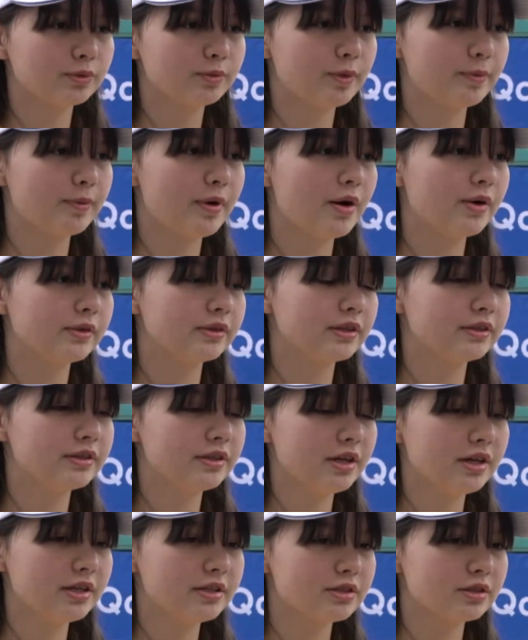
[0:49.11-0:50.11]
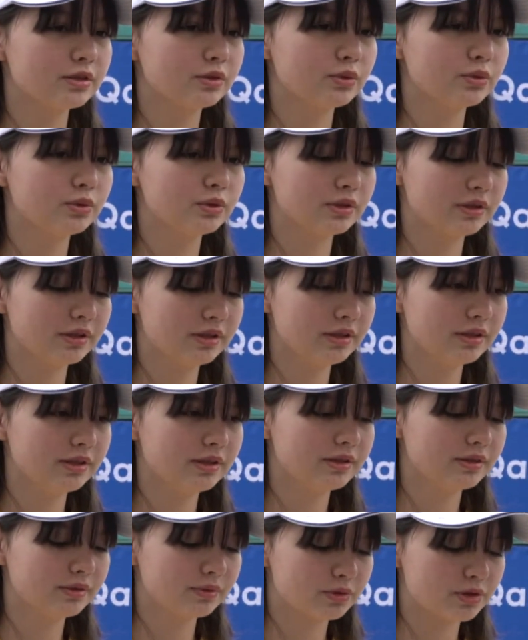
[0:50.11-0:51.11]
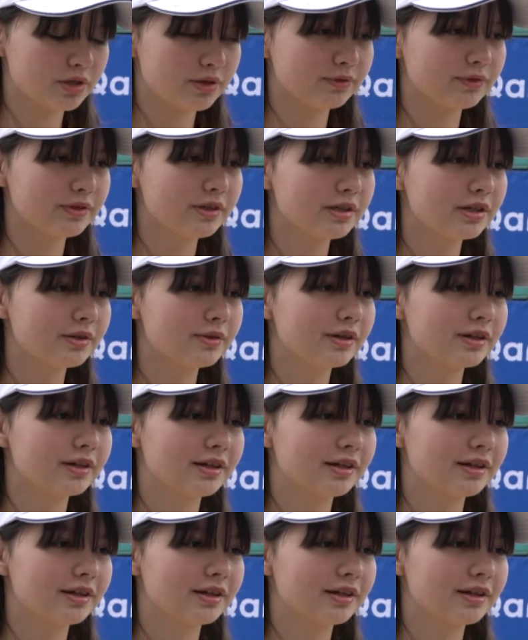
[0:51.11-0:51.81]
попала на третий тур и уже выиграла